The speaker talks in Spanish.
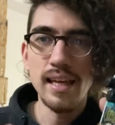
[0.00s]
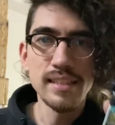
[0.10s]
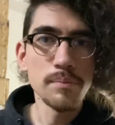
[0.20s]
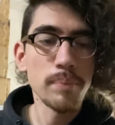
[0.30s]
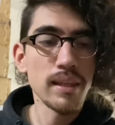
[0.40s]

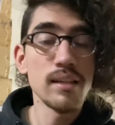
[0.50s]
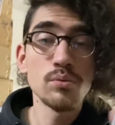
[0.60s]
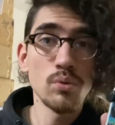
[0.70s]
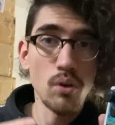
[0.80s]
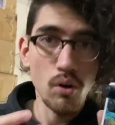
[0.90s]
Este pedal
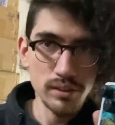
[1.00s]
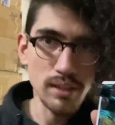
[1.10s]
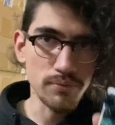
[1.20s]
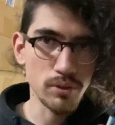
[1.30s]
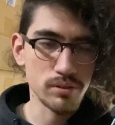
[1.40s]
es un
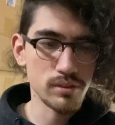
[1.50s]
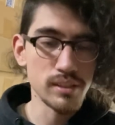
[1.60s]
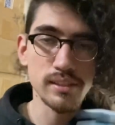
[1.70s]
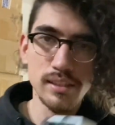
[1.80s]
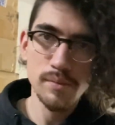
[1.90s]
octafos
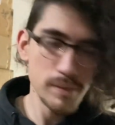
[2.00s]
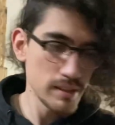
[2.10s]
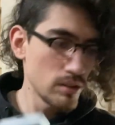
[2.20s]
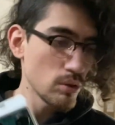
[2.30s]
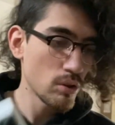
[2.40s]
y si estás
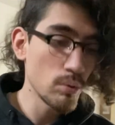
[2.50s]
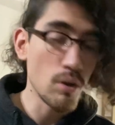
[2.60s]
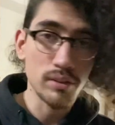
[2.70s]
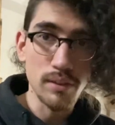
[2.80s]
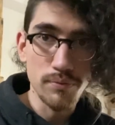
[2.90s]
pensando que un
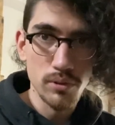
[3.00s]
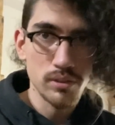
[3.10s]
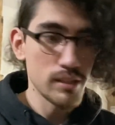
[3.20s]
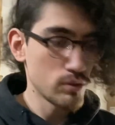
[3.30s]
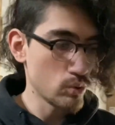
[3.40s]
octafos
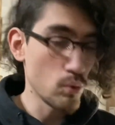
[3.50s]
es